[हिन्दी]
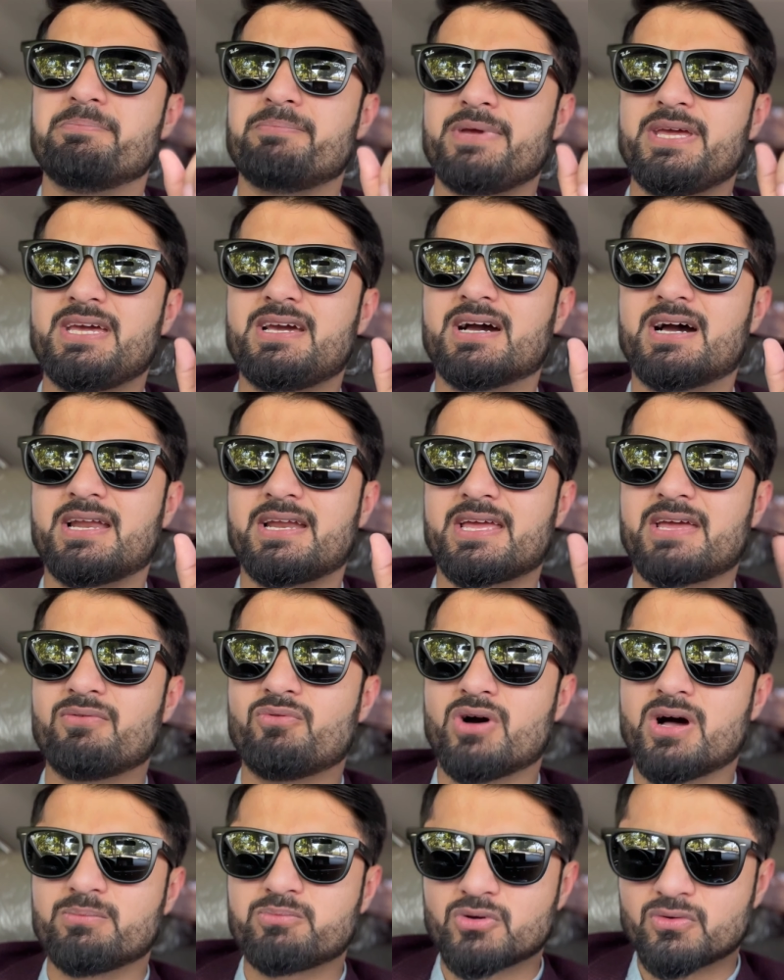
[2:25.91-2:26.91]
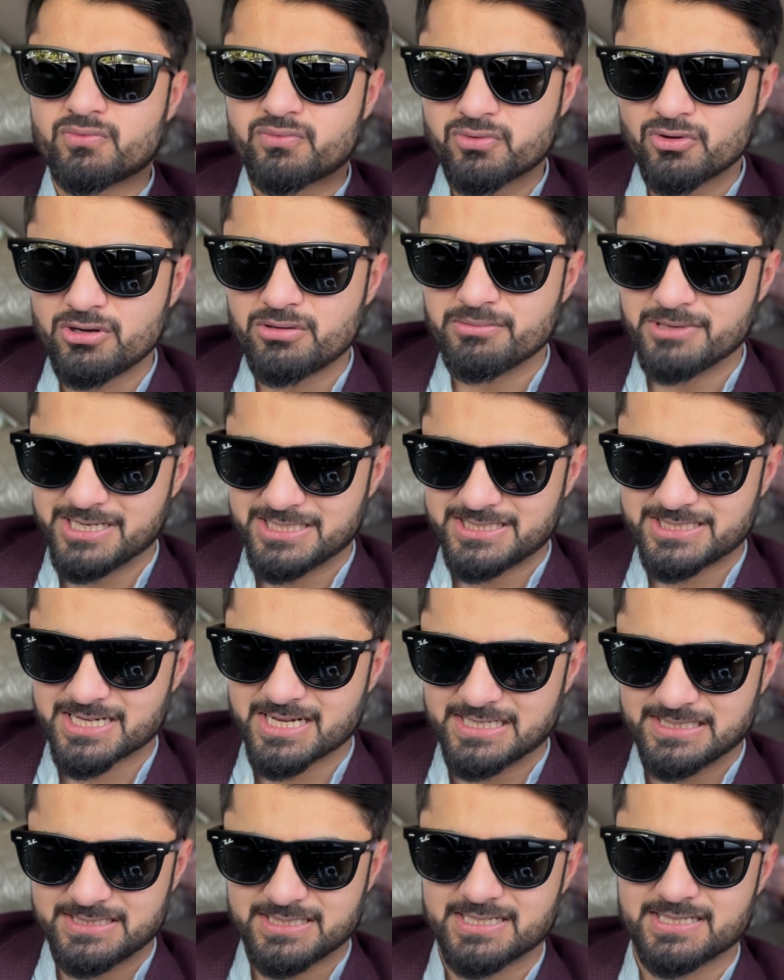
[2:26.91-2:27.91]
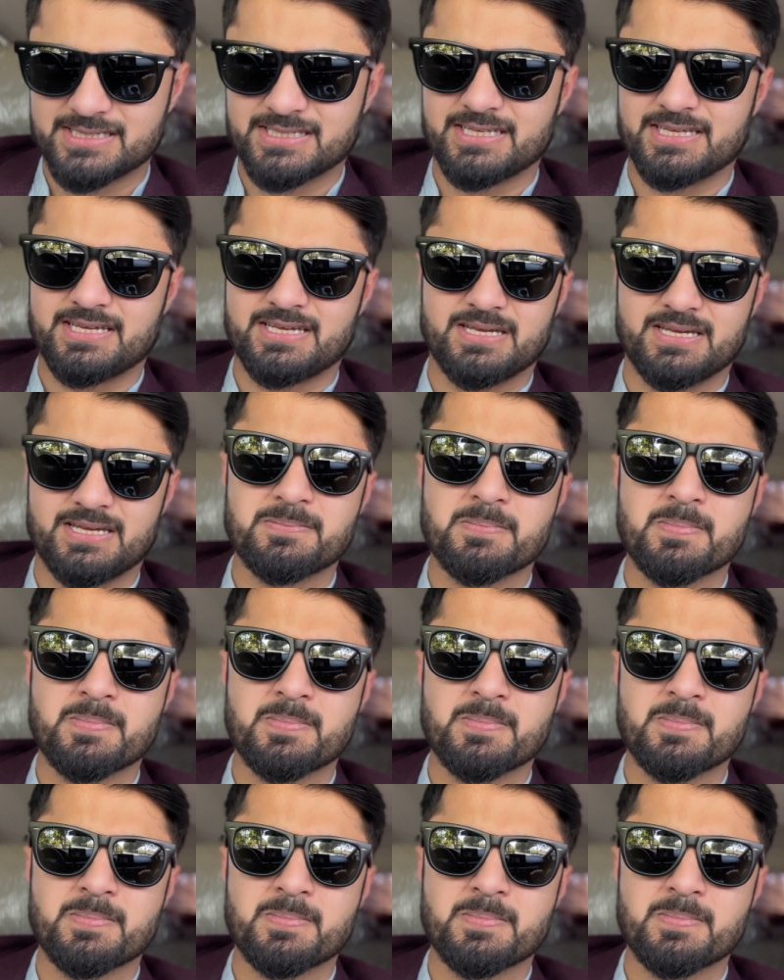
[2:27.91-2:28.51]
पी कार के वो आपको फुल व्हील चार्ज करते हैं